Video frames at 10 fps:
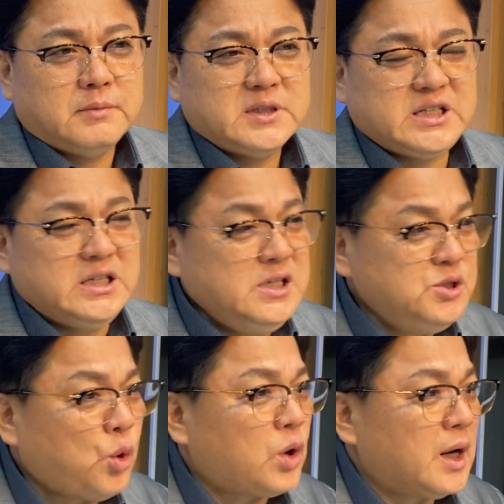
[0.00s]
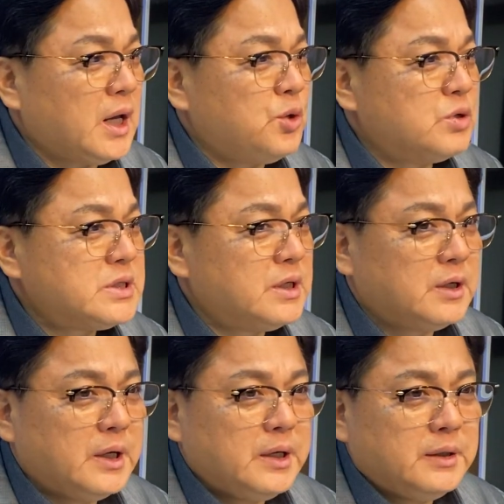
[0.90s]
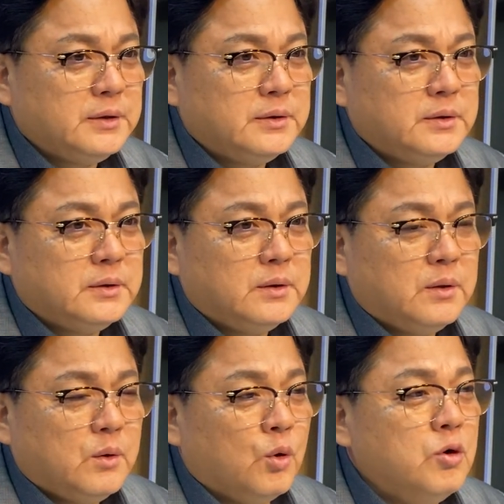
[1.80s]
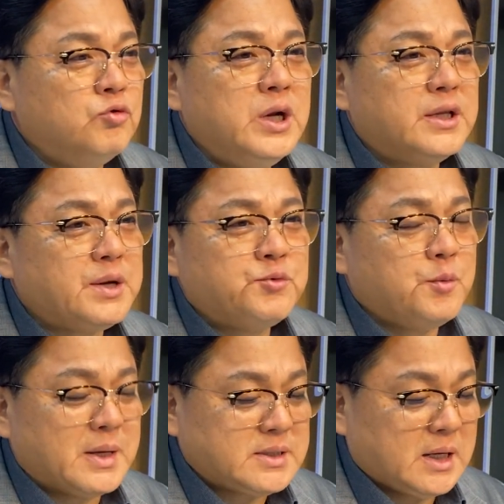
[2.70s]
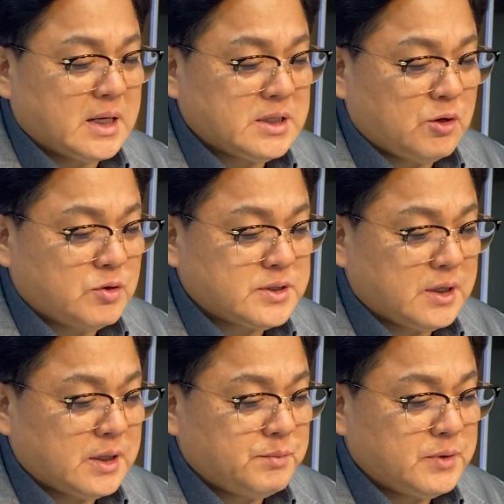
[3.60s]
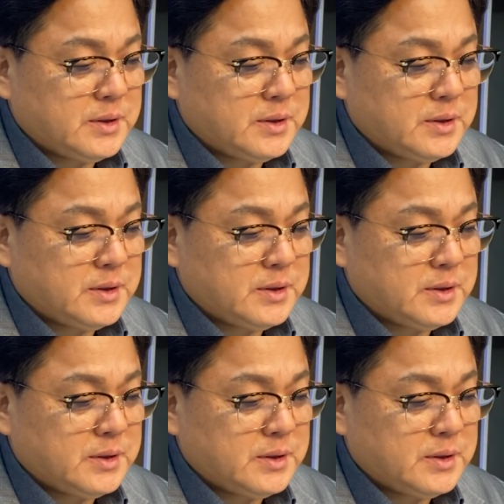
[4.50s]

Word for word: 신속하게 이루어지는 거예요. 오늘 우리의 삶도 마찬가지라고 생각합니다.